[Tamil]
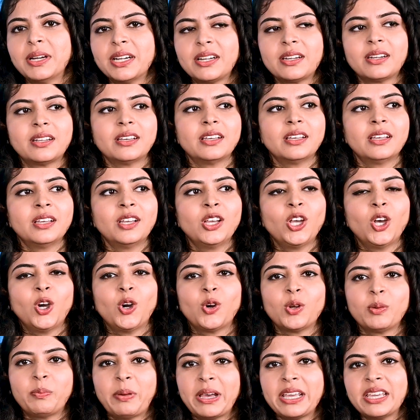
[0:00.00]
பட் uh,
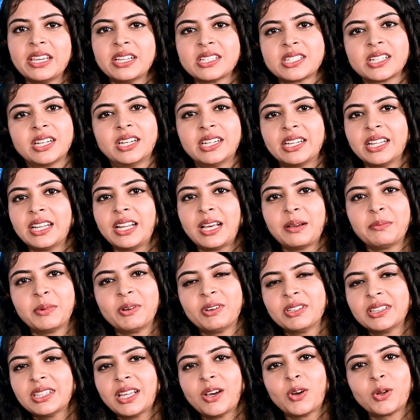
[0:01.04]
ஒரு பையன் ஷர்ட்
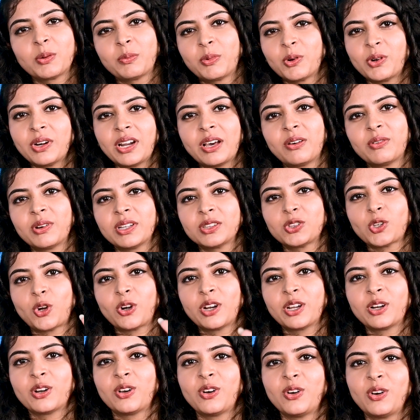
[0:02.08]
இல்லாமல் வந்தால் ஒரு பொண்ணு அவனை
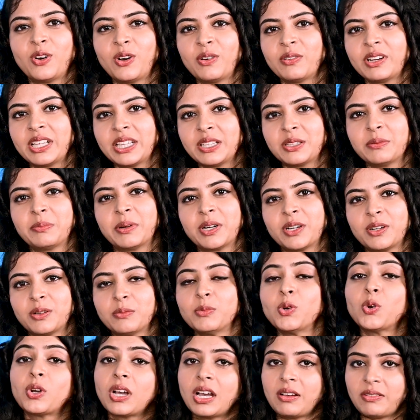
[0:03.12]
தொடணும் அவனை இது
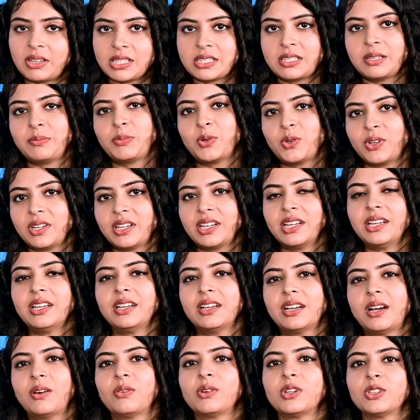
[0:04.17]
பண்ணணும் முக்காவாசி பொண்ணுங்க
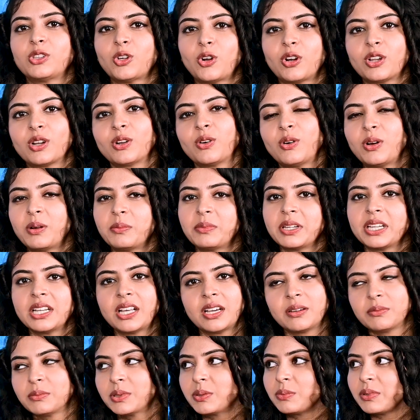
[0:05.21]
அவனை தொடணும்
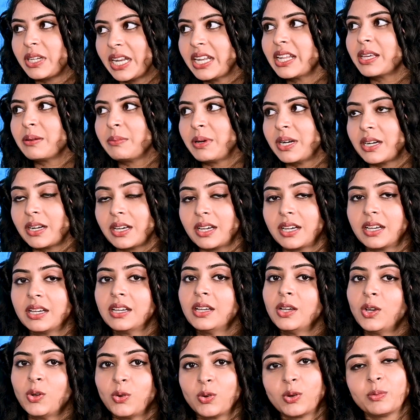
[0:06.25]
அப்படின்னு நினைக்க மாட்டாங்க
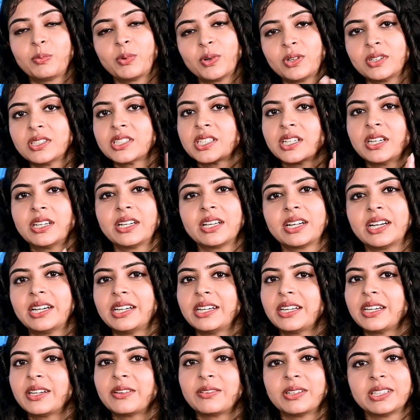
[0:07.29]
ஒரு பொண்ணு ஷர்ட்டை
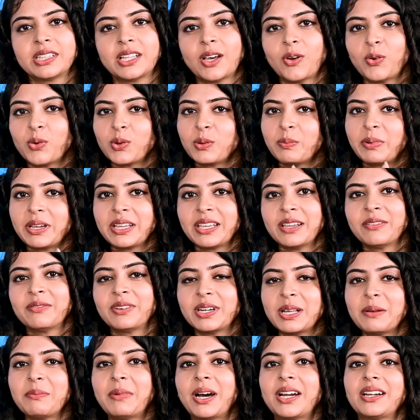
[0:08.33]
கட்டிட்டு வந்தால் ஒரு பையன்
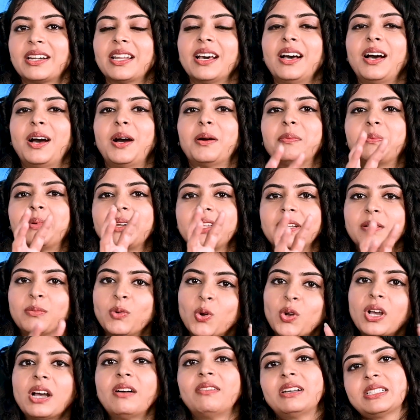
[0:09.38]
விட மாட்டான் அப்படின்னு
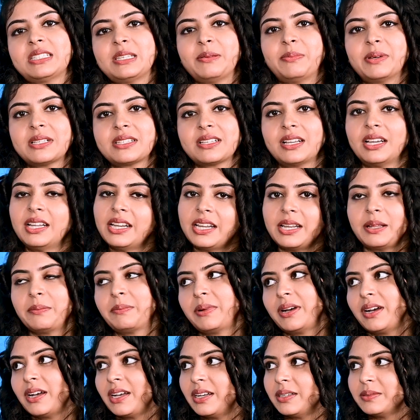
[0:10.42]
முக்காவாசி பசங்க
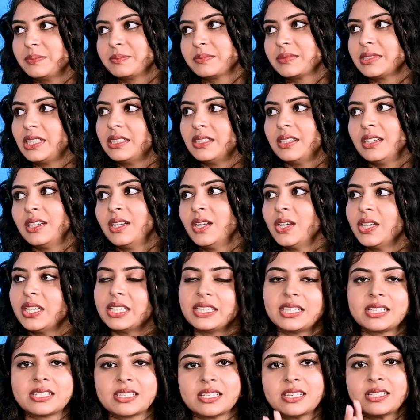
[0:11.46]
நினைப்பாங்க
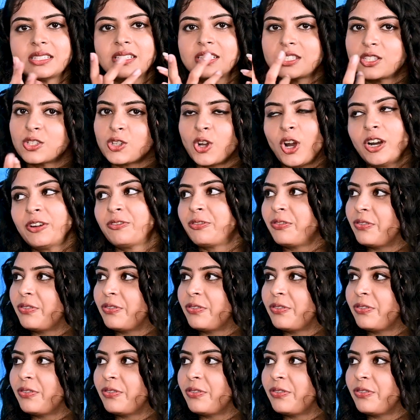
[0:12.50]
திஸ் இஸ் திஸ் நாட்